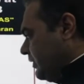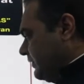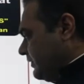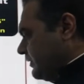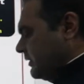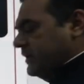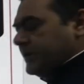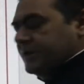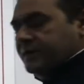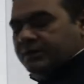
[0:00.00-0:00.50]
वन
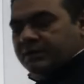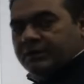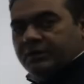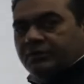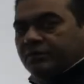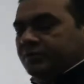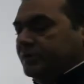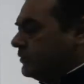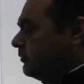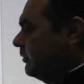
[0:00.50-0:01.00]
से लेकर के
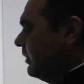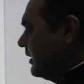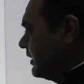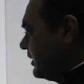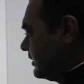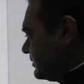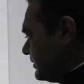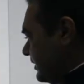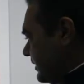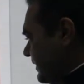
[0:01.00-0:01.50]
यूनिट
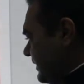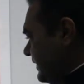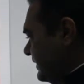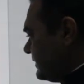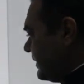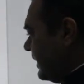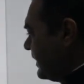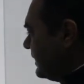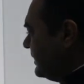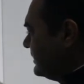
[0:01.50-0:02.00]
बारह तक ये
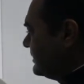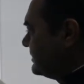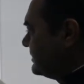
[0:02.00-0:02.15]
सारी